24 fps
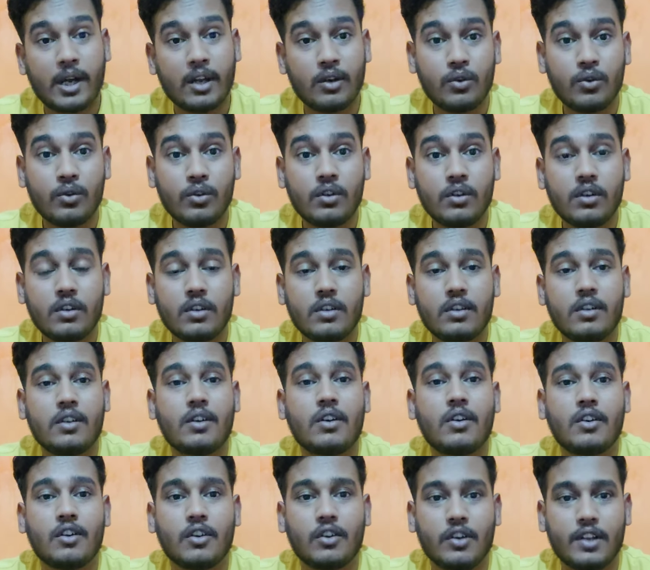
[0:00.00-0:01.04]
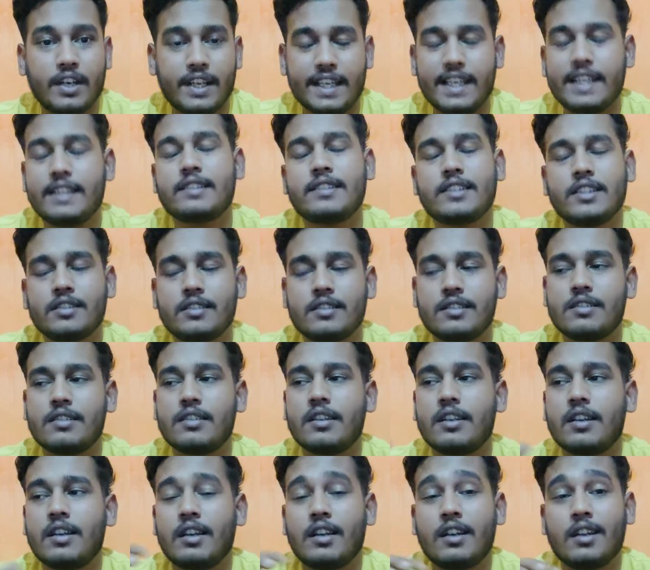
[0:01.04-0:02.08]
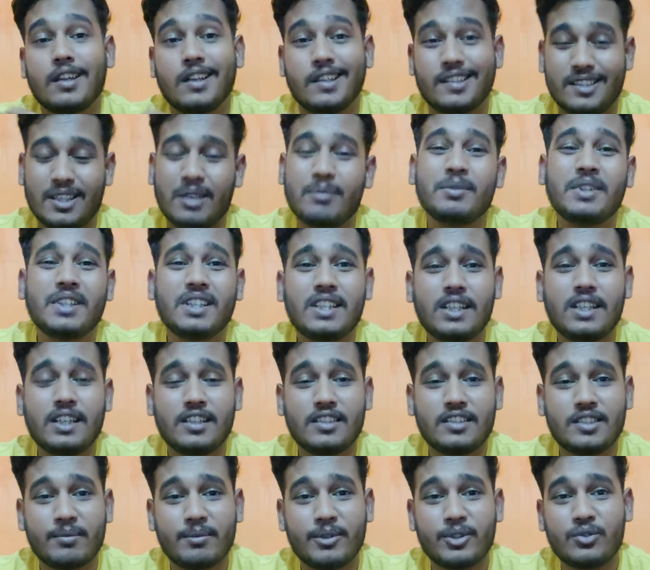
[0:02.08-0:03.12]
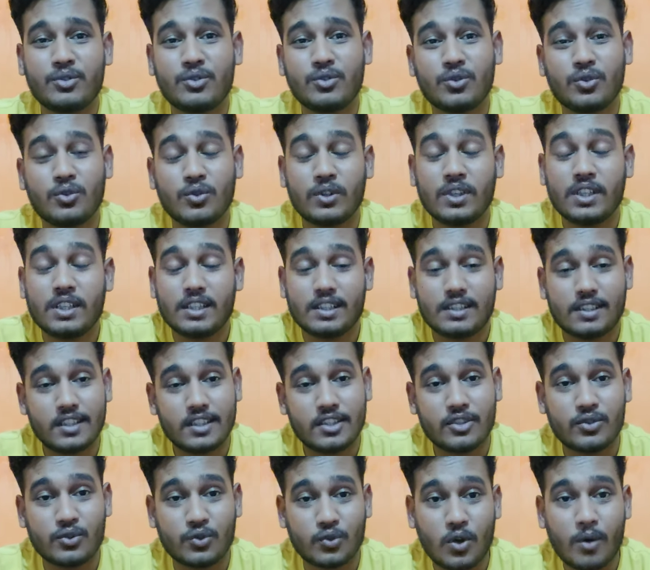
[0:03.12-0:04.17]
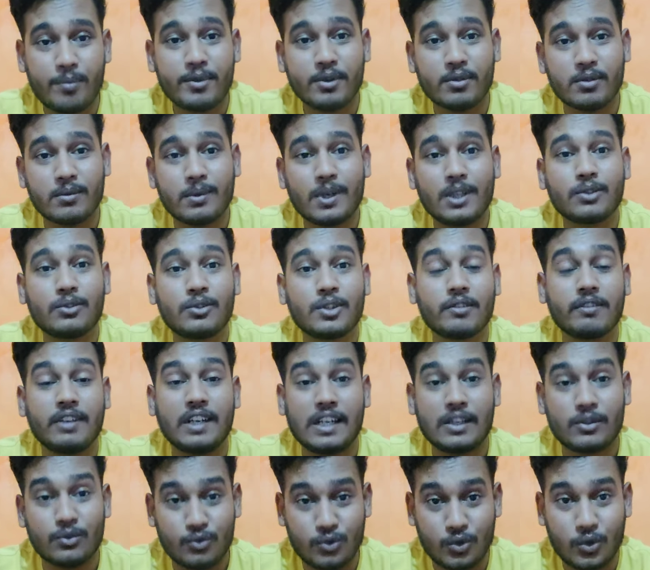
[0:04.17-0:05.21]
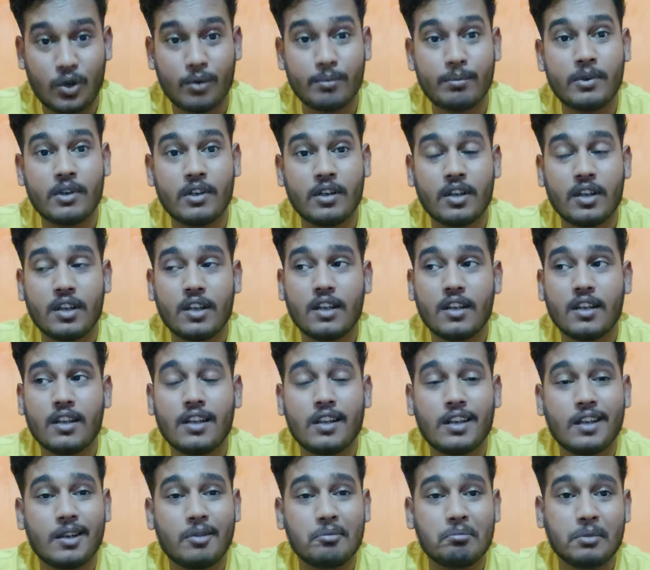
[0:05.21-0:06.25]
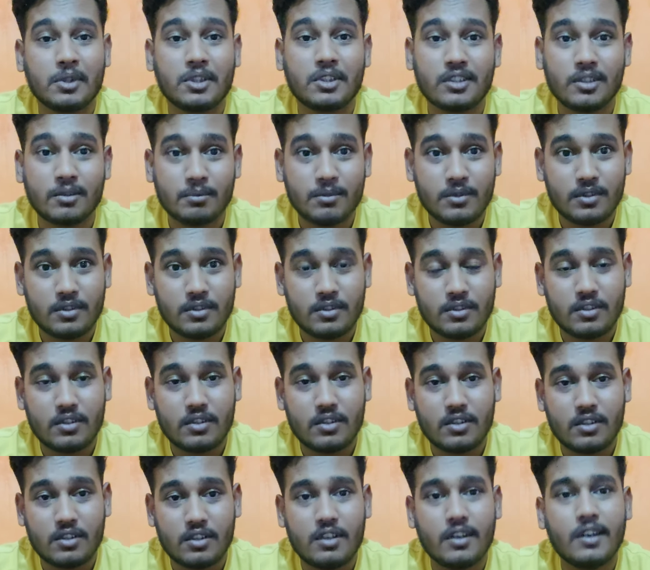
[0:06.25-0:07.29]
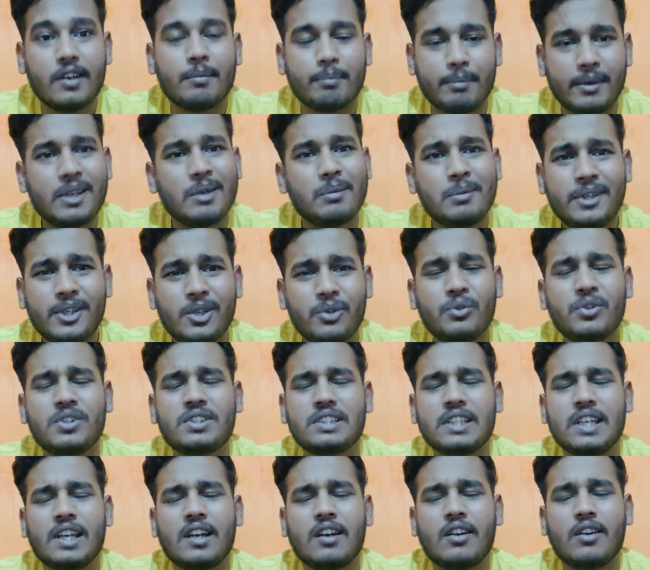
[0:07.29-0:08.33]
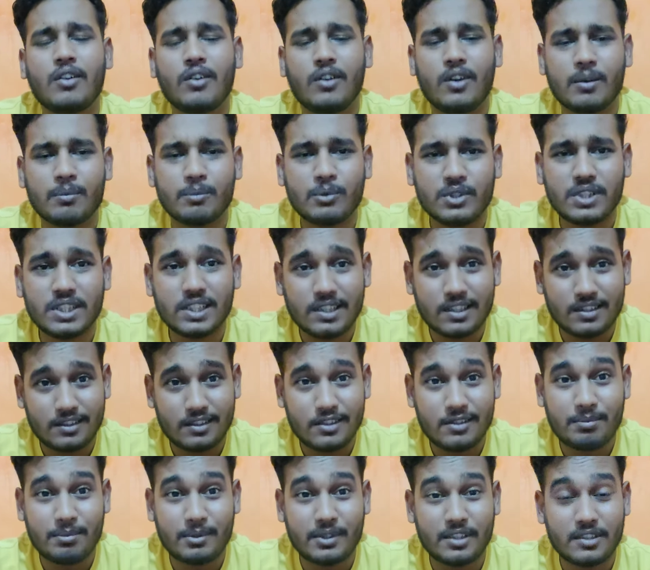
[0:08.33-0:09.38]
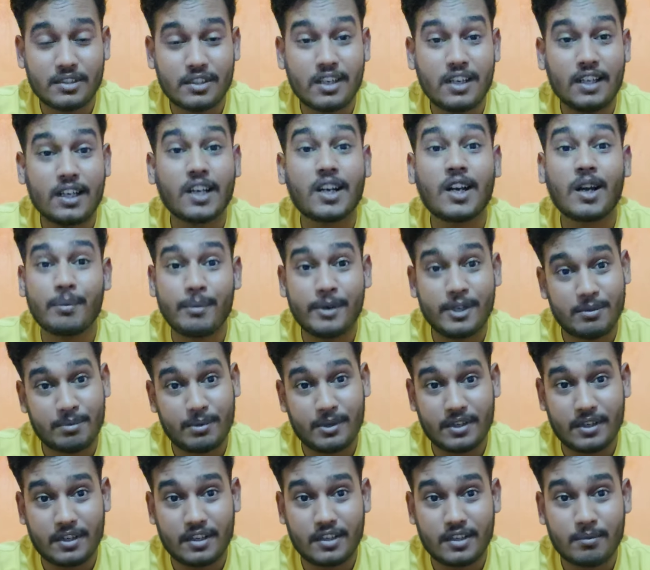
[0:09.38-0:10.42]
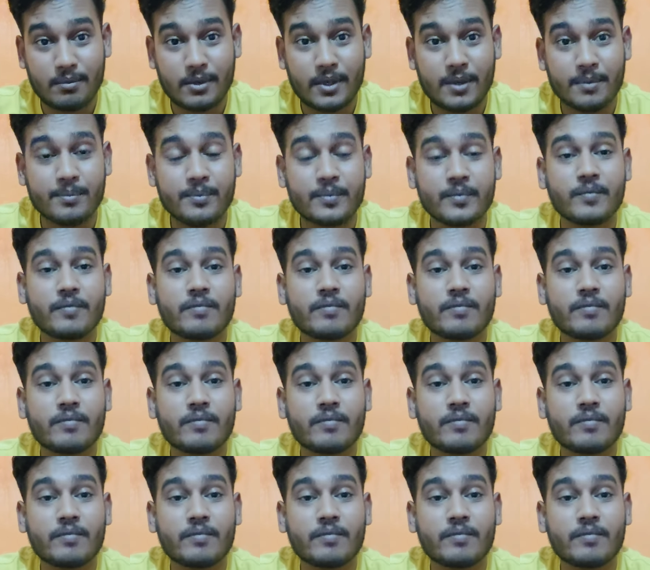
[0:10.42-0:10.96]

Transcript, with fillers: भाई और एक चीज़ थंबनेल देख के समझ चुके होगे कि किस टॉपिक पे बात होने वाला है जॉब मतलब मैं अभी ड्यूटी से आया और मुझे एक चीज़ पता चला कमेंट पढ़ रहा था मैं